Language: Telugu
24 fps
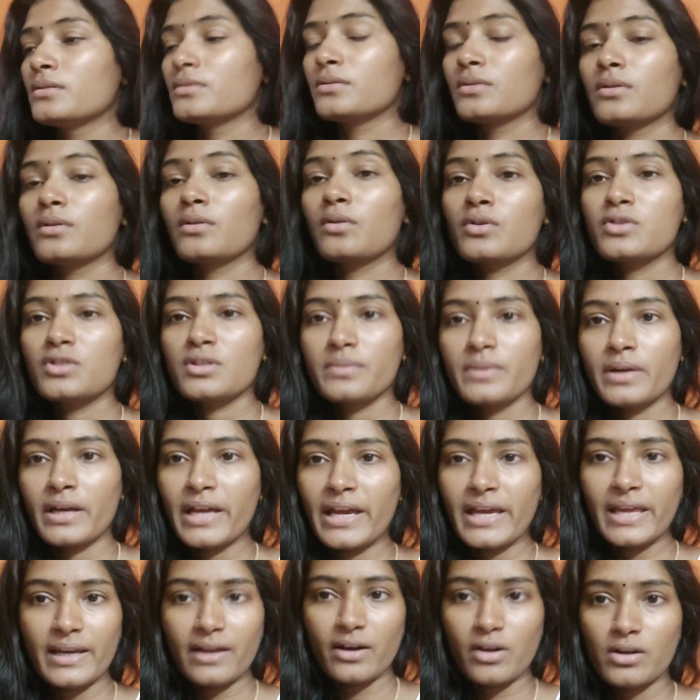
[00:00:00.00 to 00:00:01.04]
సో కొంచెం
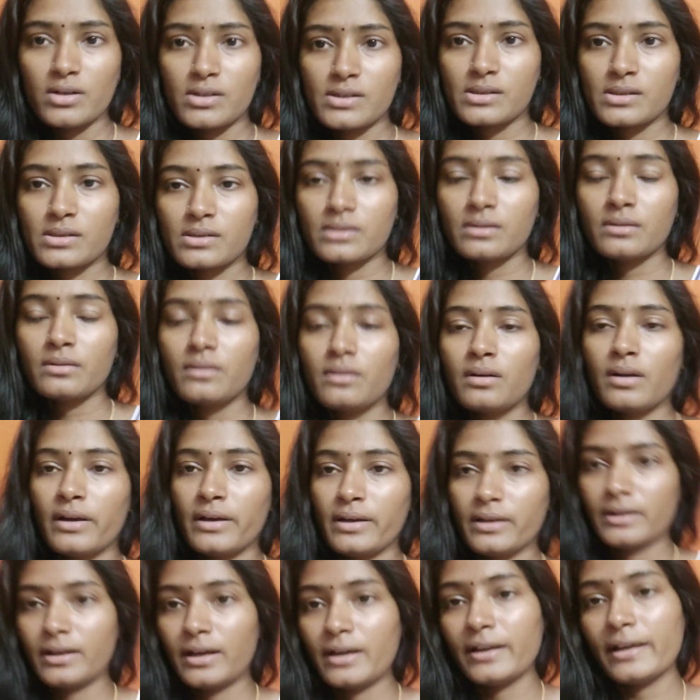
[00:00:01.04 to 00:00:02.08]
హెయిర్ ఆయిల్స్
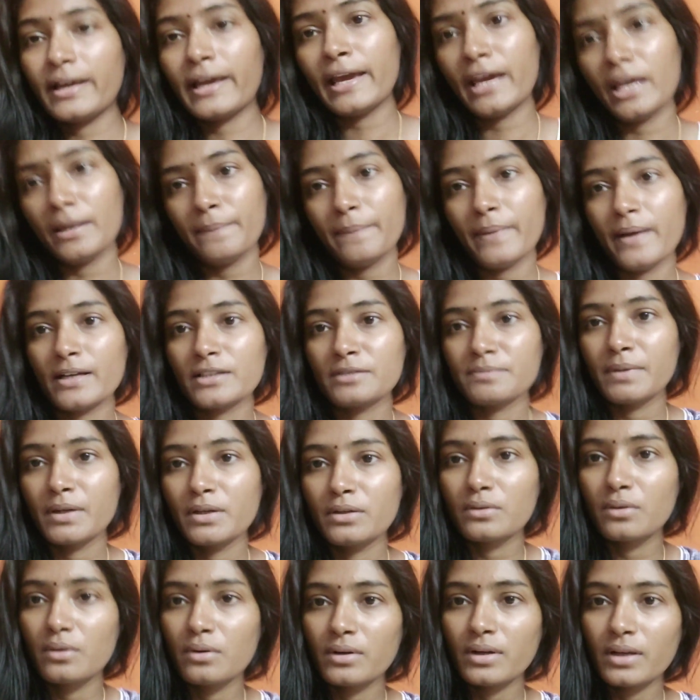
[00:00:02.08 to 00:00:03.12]
ఇట్లాంటి హెయిర్ ప్యాక్స్
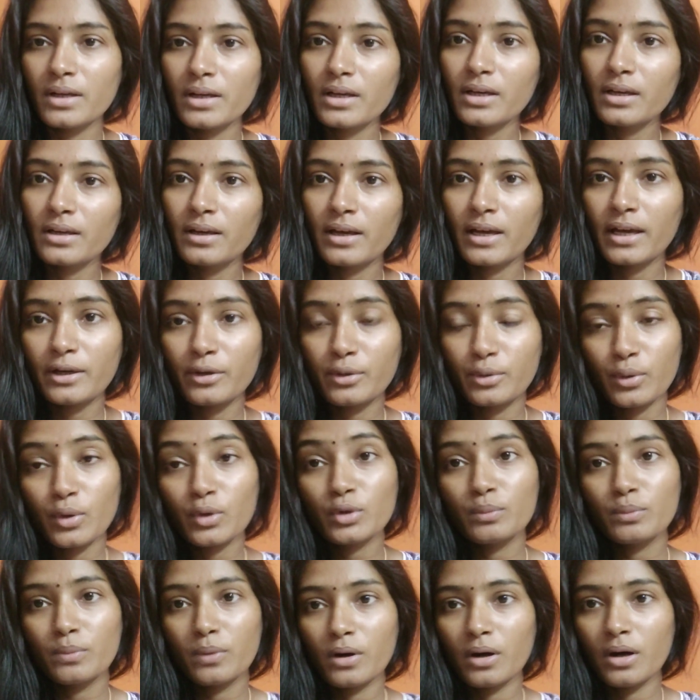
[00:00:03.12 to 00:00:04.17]
పెట్టుకుంటే హెయిర్
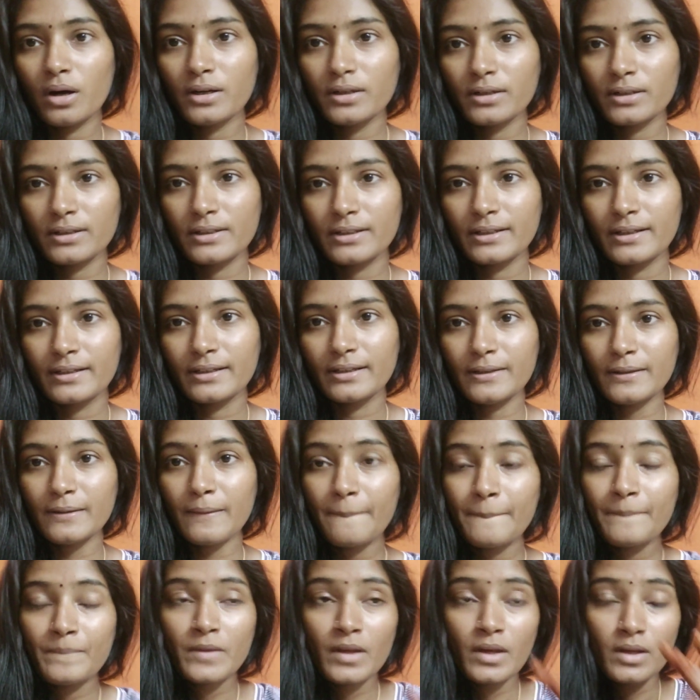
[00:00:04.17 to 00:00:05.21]
గ్రోత్ బాగుంటుంది కదా
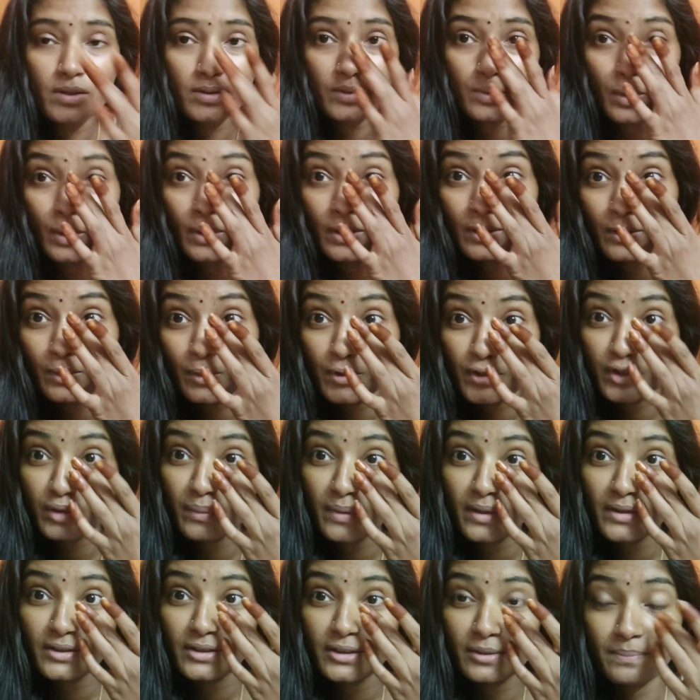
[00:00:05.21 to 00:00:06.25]
సో అందుకోసం
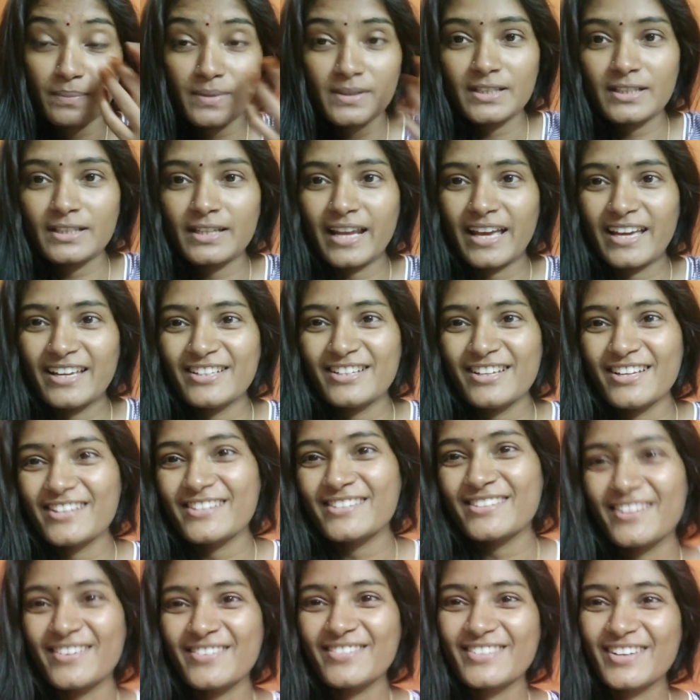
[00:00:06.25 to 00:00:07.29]
అని చెప్పేసి ట్రై
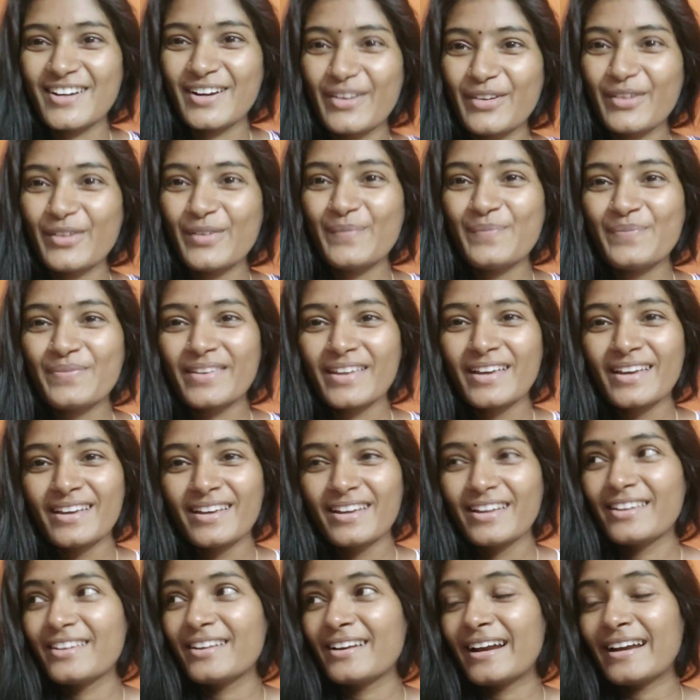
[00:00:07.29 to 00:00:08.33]
చేస్తూ ఉన్నాను
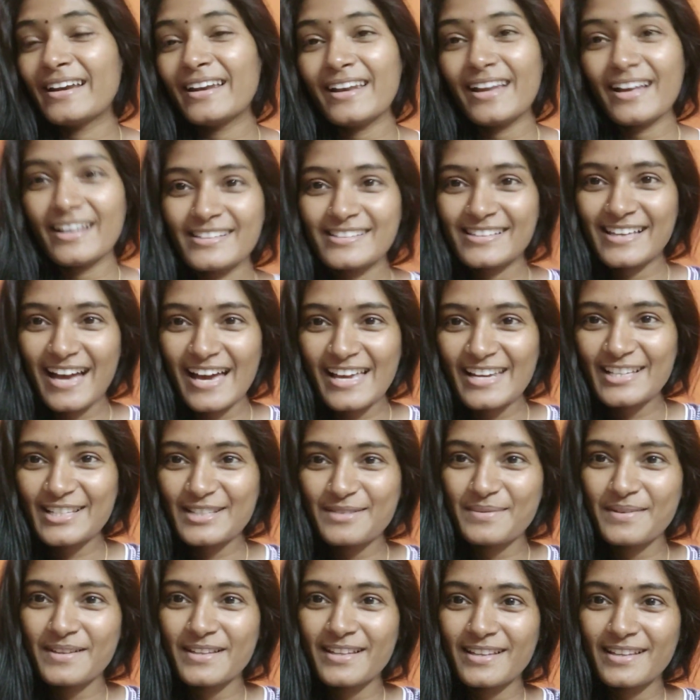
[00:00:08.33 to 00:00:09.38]
ఎందుకంటే నాకు
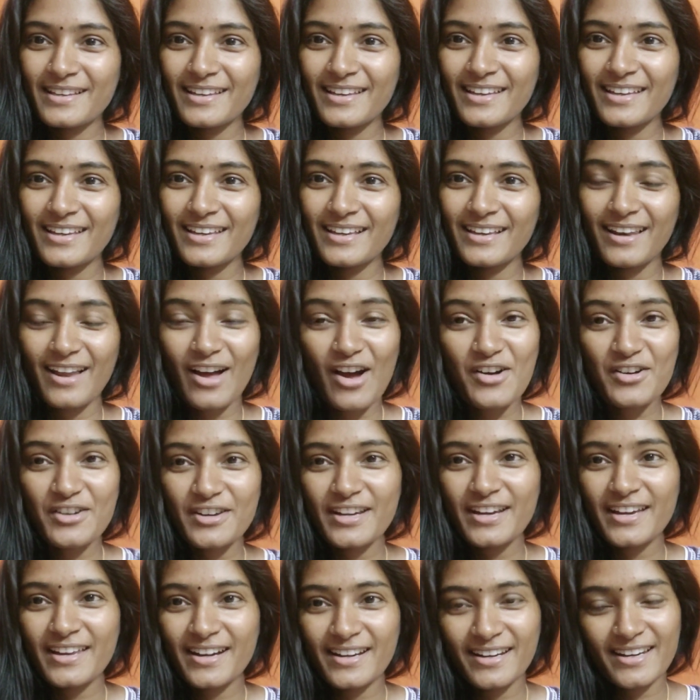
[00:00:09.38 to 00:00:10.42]
శారీస్ మీదకి లాంగ్
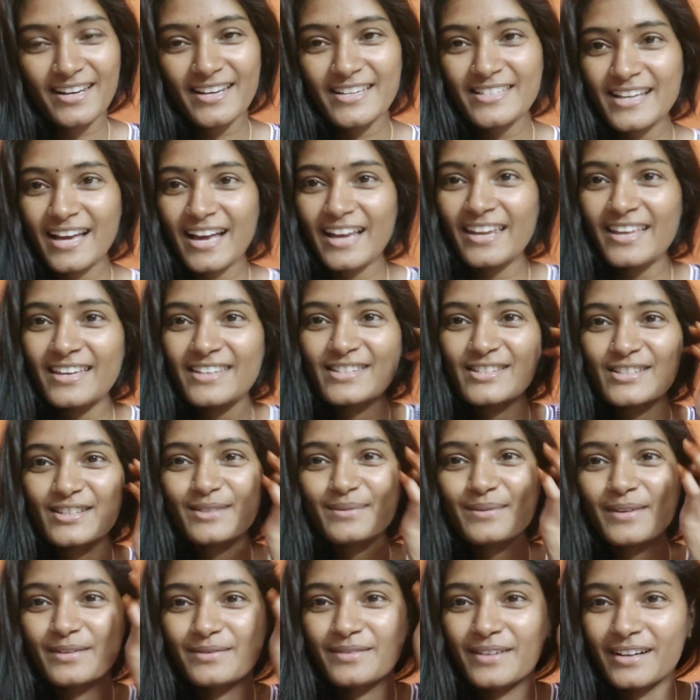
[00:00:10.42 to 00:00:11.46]
హెయిర్ అంటే చాలా
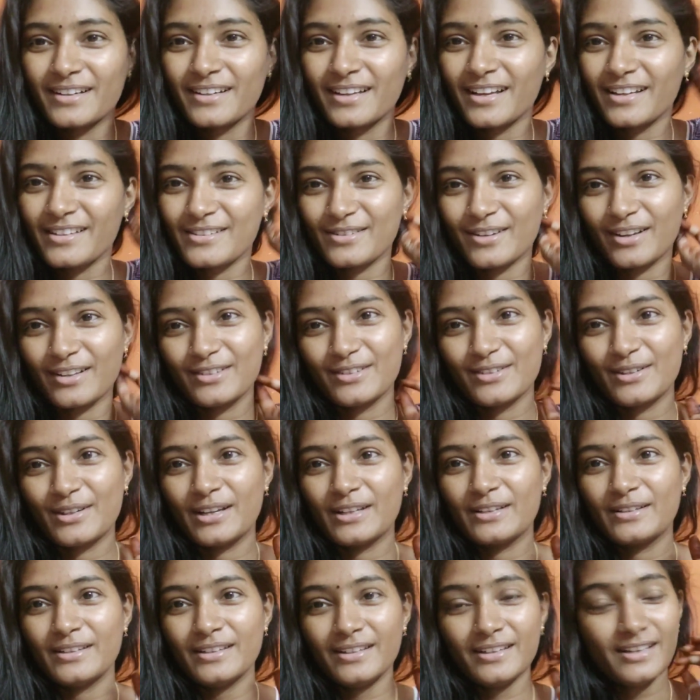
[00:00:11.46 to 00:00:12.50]
ఇష్టం అనమాట సో
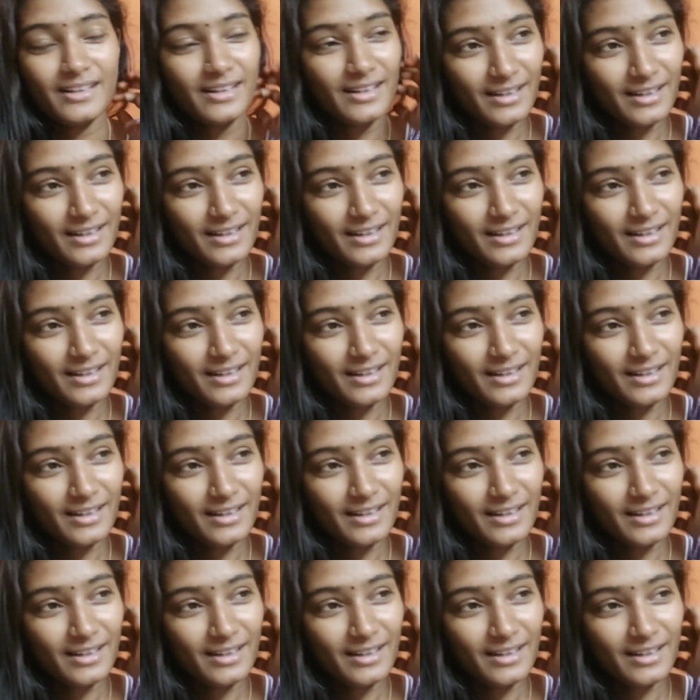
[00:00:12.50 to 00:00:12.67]
అందుకని